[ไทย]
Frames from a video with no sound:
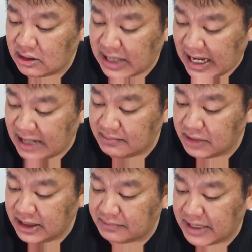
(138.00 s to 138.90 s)
การ
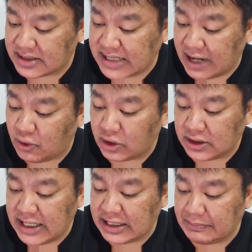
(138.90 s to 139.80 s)
เรียนภาษาโคด
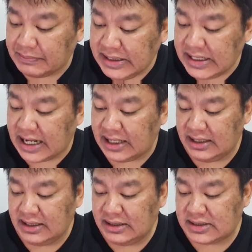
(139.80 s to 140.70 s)
ดิ้งเพื่อ
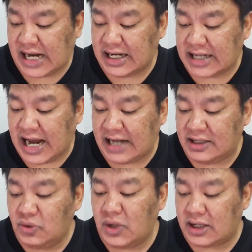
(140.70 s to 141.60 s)
สั่งการ
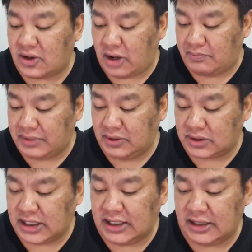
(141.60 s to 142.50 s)
ด้วยคอมพิว
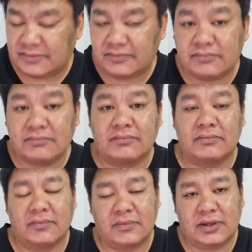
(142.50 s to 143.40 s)
เตอร์
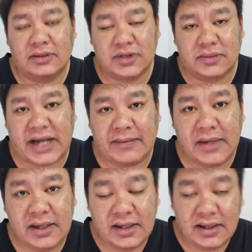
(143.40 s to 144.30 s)
ผู้ชมครับ
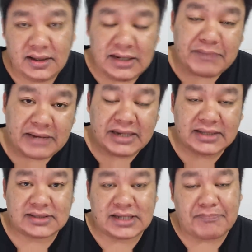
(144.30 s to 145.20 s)
นี่เป็นมา
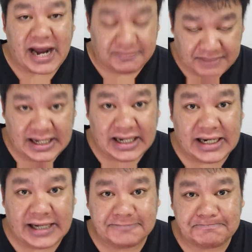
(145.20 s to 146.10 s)
จะ 8 ปีแล้ว
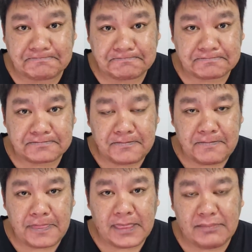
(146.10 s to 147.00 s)
นะ
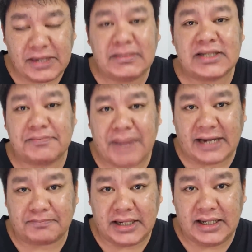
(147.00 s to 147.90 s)
เป็นมาจะ
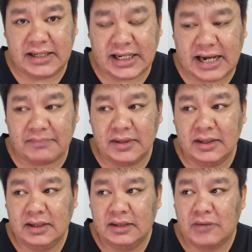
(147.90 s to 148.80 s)
8ปีนะครับ
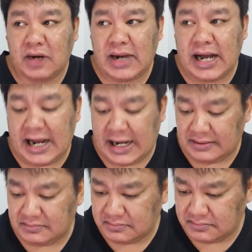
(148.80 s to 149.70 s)
บอกว่า
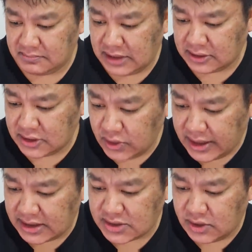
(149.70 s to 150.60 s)
เราต้องช่ว
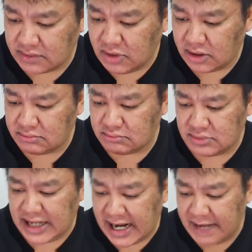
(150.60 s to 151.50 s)
ยกันสวดมนต์
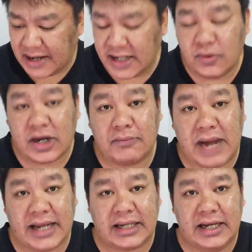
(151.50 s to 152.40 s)
อย่าให้พายุเข้า
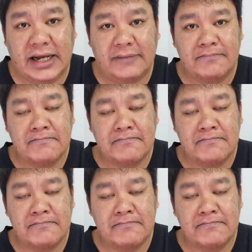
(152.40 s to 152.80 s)
มาอีกเลย